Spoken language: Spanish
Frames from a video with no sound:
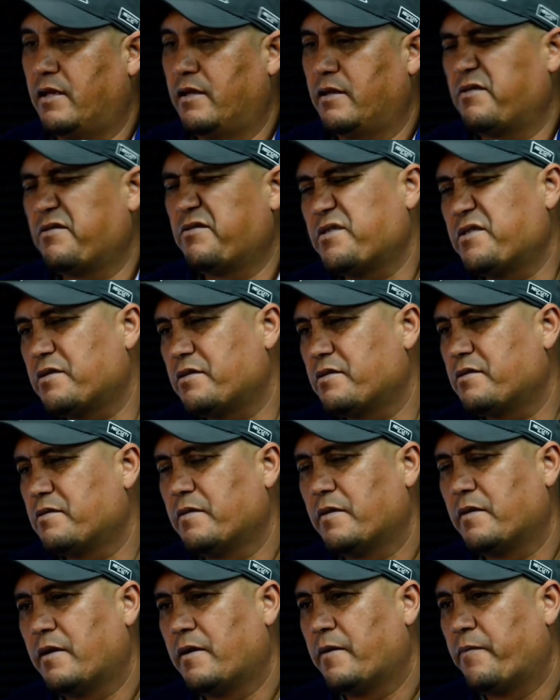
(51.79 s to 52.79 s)
Entonces
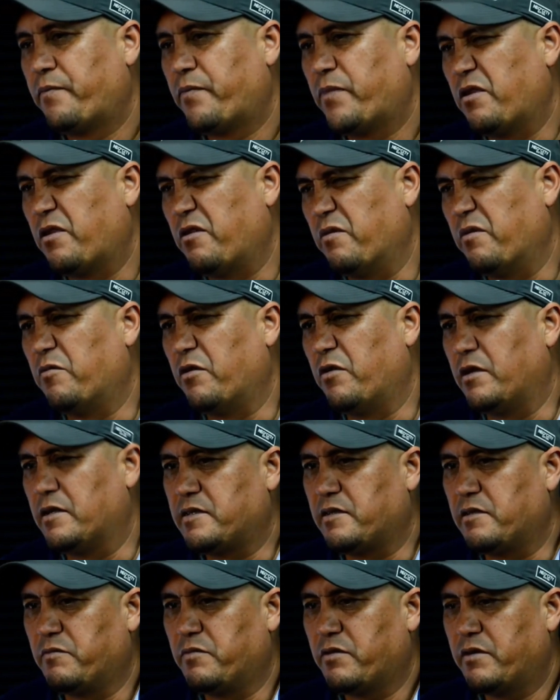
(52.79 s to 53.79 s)
yo me
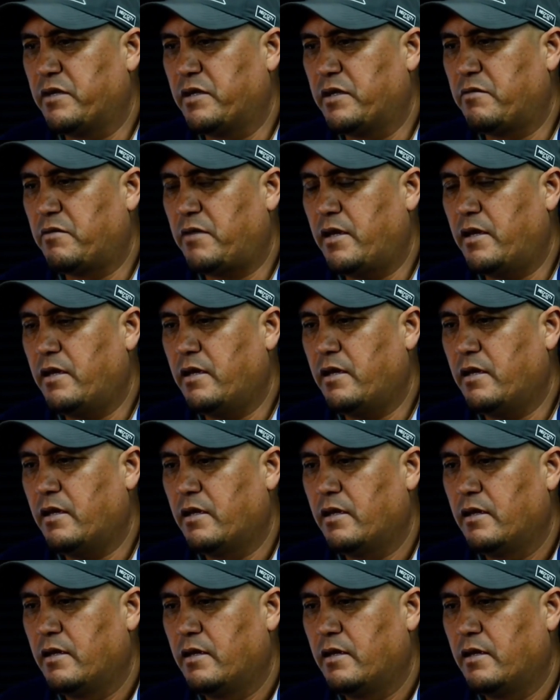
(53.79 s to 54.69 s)
molesté un poquito ahí